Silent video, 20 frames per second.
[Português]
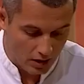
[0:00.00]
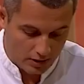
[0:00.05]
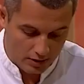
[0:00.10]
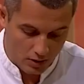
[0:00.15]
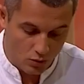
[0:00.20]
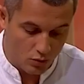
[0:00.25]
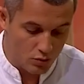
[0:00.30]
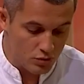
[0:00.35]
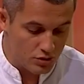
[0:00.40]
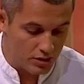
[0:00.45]
que
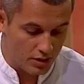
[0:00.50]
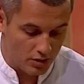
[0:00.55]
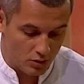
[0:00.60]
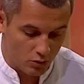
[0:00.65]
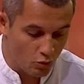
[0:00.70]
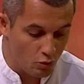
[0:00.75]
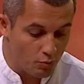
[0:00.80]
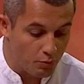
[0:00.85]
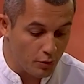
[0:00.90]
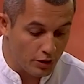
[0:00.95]
estão
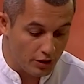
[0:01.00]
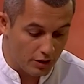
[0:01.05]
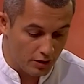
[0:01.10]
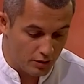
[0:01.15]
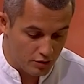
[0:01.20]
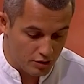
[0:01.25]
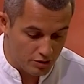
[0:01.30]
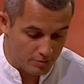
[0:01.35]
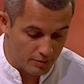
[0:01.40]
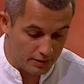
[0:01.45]
cozinhando com um
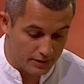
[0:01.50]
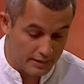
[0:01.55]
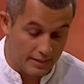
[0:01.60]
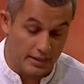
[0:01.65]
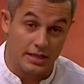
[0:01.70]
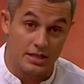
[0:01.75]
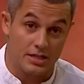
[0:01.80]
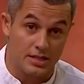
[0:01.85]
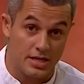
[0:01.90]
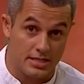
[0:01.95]
pouquinho de
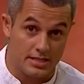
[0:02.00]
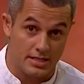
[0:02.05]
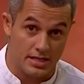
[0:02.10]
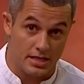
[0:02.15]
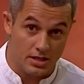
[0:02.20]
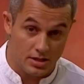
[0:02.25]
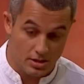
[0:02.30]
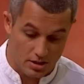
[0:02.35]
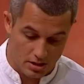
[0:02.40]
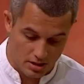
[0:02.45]
manteiga e de
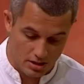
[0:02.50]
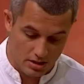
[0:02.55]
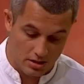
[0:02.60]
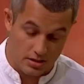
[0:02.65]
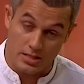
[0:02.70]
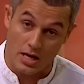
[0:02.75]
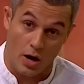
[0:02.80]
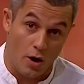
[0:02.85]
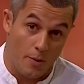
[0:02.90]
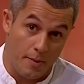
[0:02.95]
azeite
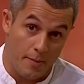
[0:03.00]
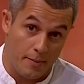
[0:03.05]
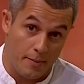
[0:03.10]
sal e